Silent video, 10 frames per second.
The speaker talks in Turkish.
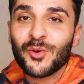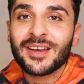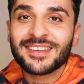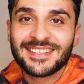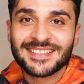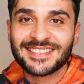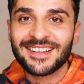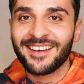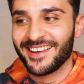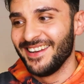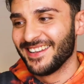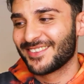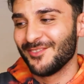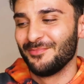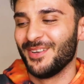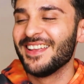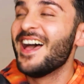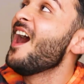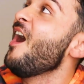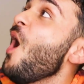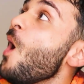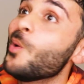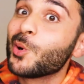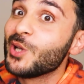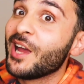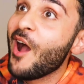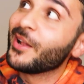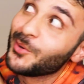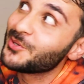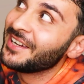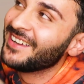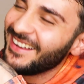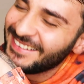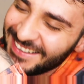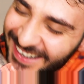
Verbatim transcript: oradan girdiğini hayal ettim Al Ama hoca geldi hoca geldi.